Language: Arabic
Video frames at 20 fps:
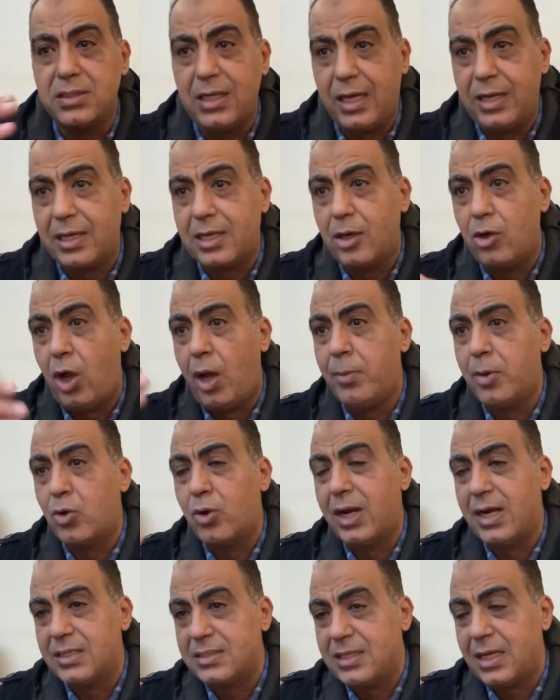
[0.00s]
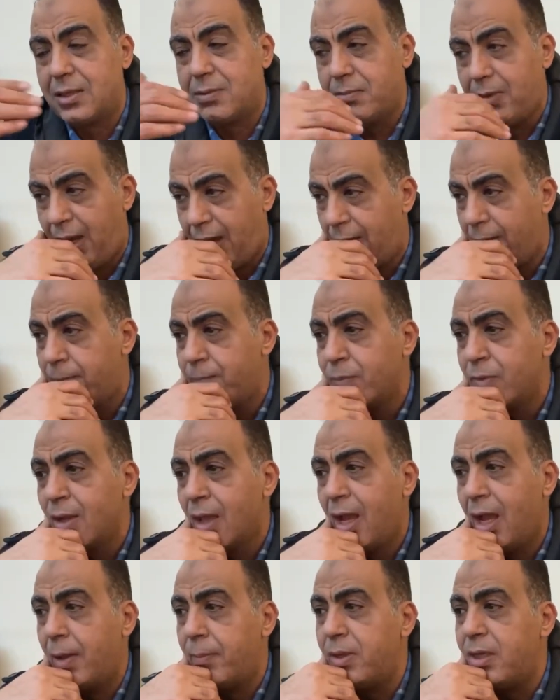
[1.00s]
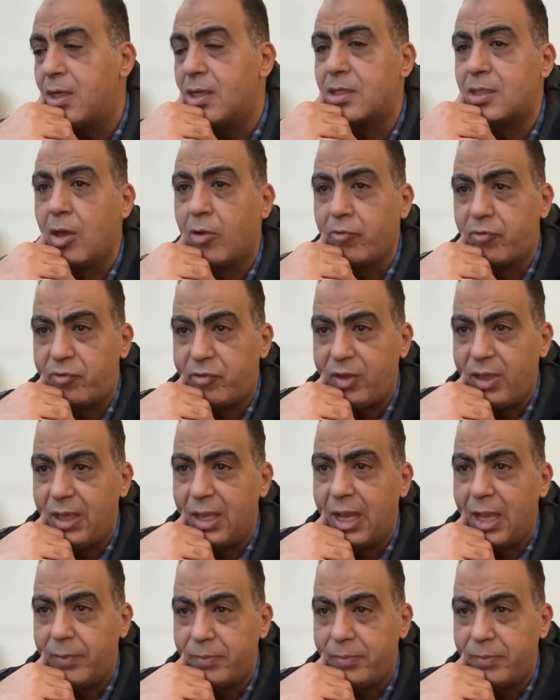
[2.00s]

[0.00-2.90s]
يعني كانوا عملوا جلسات مع امير توفيق